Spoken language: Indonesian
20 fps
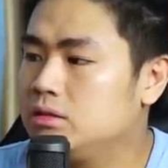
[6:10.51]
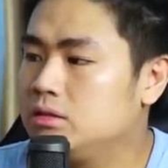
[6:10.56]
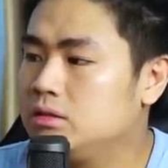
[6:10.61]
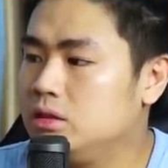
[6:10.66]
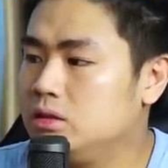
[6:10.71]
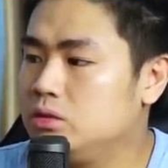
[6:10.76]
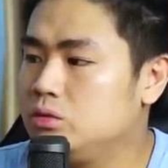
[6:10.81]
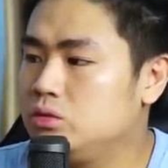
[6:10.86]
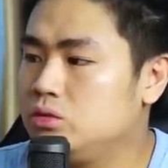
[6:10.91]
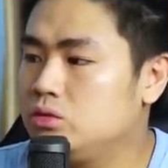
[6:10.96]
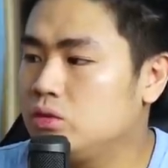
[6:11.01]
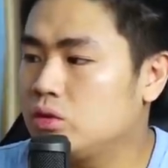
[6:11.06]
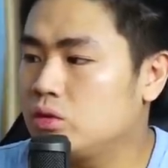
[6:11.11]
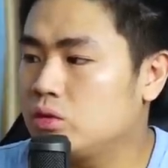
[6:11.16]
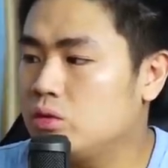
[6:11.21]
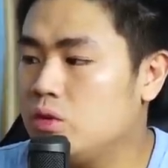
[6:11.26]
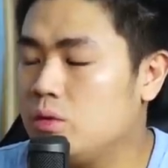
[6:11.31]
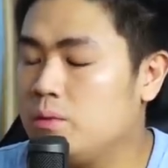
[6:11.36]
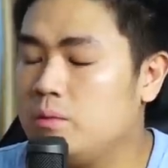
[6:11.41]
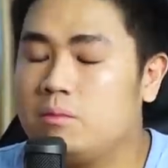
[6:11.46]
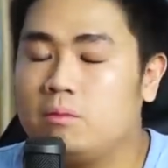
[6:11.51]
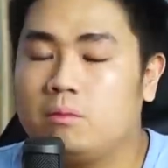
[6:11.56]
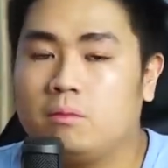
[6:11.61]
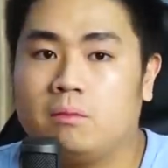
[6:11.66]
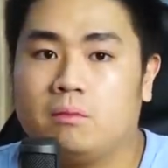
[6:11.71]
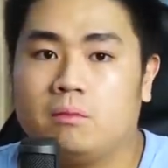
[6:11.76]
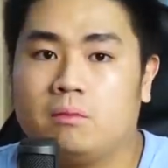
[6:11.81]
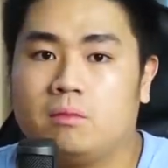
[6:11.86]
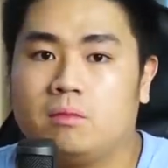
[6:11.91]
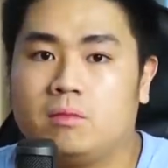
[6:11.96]
dan jujur gue
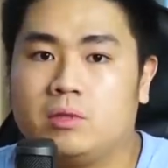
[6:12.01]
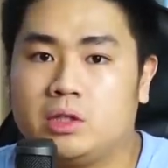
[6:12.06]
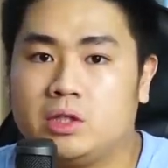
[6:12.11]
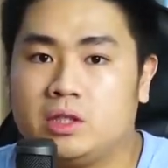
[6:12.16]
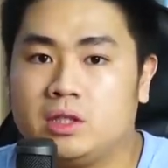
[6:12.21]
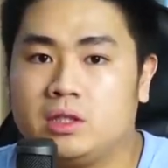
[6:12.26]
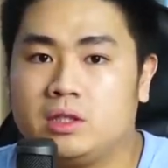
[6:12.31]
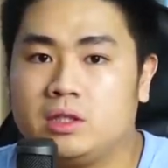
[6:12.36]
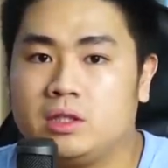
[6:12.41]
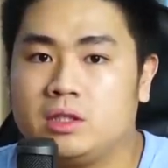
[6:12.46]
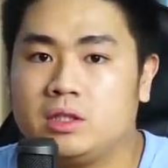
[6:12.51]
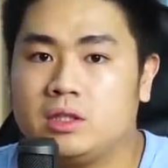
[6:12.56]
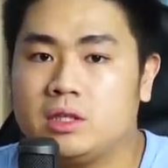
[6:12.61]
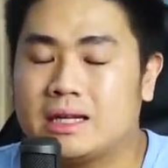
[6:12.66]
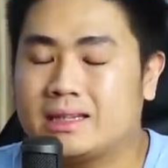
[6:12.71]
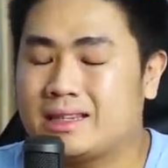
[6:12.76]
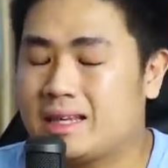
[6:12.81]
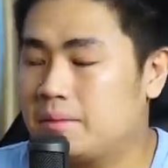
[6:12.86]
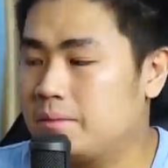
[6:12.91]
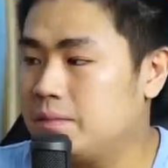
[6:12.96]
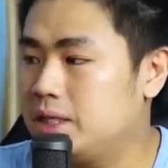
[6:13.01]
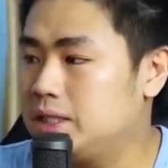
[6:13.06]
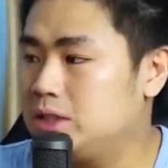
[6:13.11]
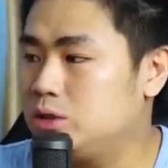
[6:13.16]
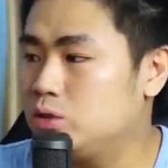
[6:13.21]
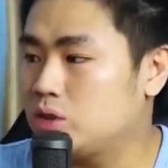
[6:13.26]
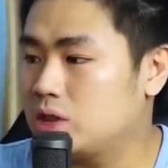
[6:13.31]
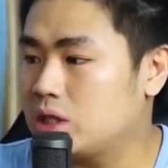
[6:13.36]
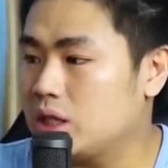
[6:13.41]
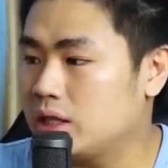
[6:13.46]
ini ini data yang
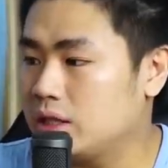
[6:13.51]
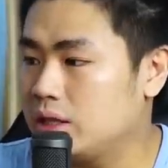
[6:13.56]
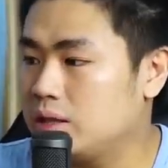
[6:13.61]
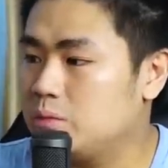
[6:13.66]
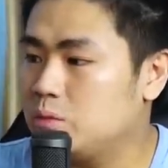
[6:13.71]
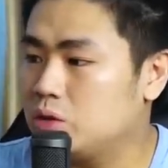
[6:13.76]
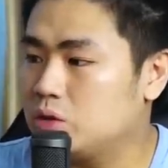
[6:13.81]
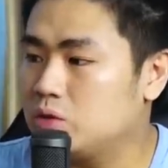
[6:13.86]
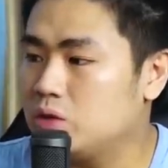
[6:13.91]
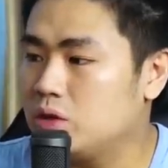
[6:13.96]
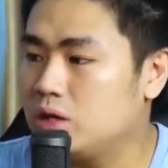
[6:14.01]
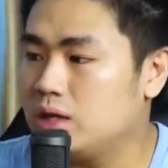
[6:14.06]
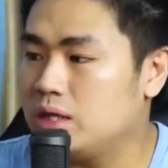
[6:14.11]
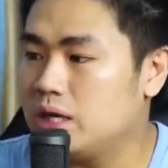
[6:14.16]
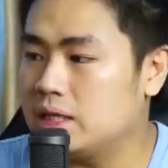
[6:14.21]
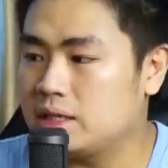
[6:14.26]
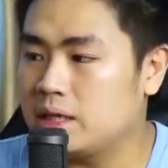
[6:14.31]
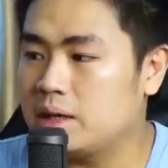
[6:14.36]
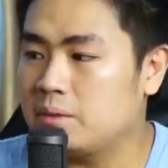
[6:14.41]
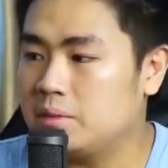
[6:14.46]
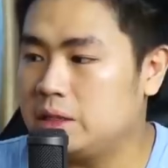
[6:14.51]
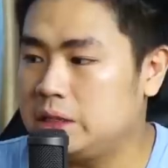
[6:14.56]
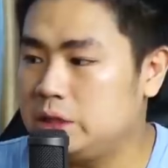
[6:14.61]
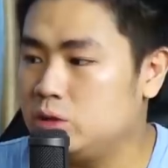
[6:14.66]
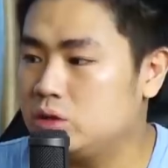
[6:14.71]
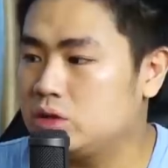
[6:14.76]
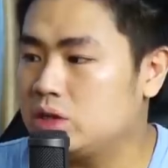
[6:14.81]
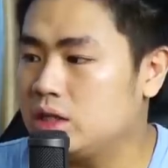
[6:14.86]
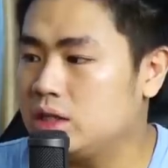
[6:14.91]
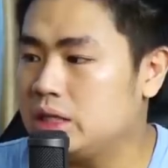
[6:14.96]
mengejutkan ya buat gue data yang
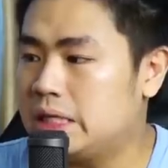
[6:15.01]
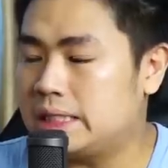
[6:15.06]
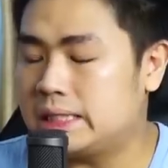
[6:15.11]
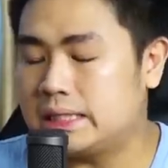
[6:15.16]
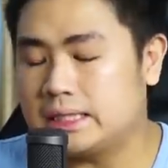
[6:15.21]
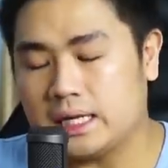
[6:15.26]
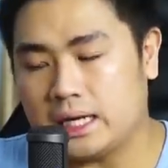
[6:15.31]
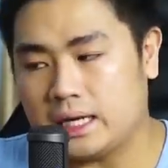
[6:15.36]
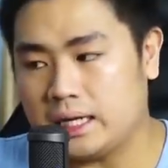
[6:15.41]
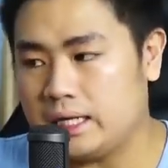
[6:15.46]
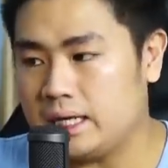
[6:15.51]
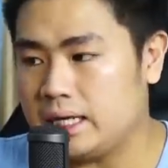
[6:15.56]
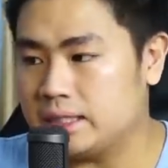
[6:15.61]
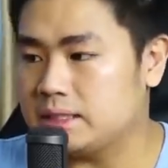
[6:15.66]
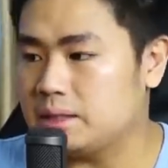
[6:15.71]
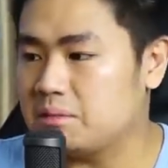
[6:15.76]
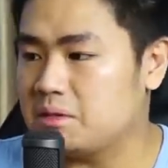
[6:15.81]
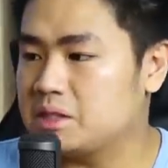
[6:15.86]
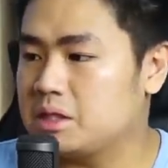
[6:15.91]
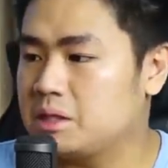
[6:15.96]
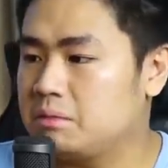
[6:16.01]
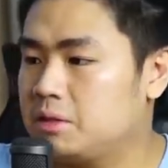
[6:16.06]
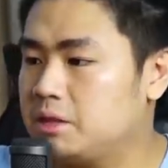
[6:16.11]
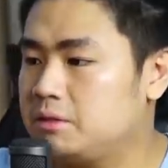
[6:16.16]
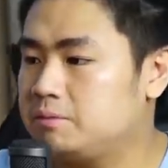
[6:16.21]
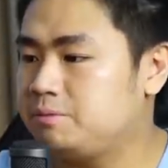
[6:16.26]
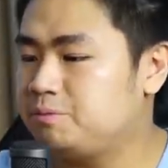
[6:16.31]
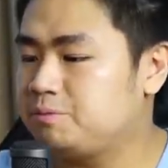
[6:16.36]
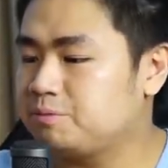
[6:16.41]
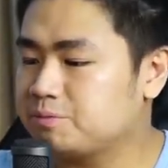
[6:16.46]
mengejutkan dan kita akan lihat
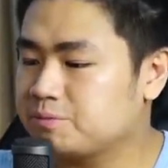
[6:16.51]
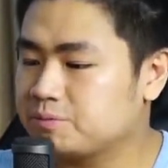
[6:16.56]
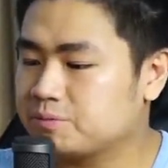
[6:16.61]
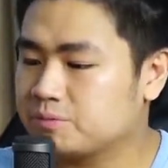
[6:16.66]
sama-sama